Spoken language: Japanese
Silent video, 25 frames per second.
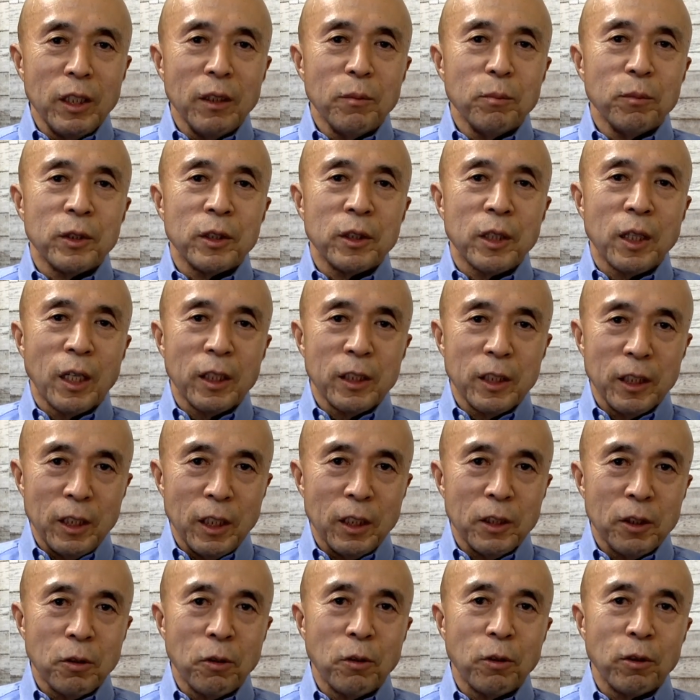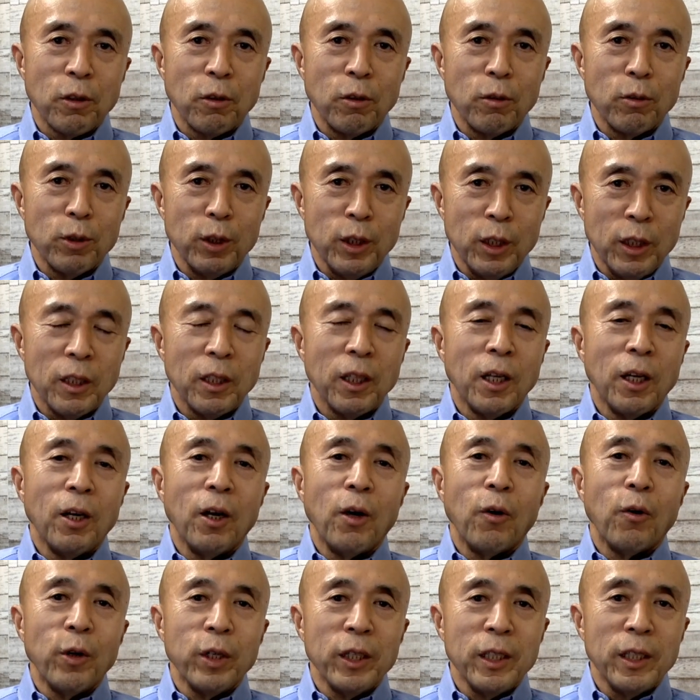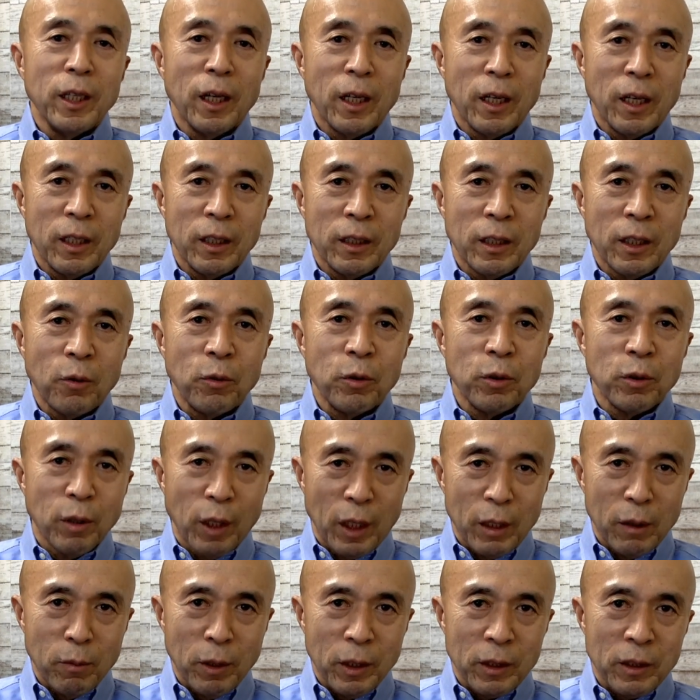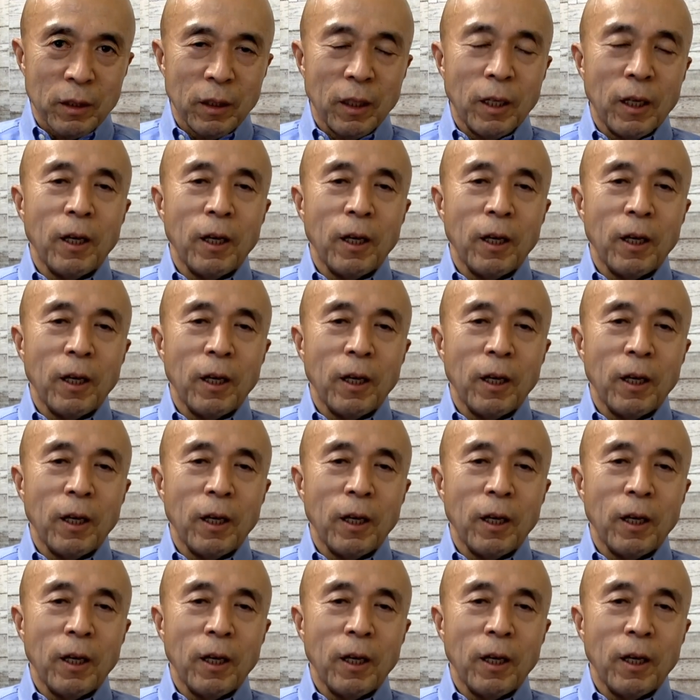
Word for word: 難しい状況に追いやられたことがあります。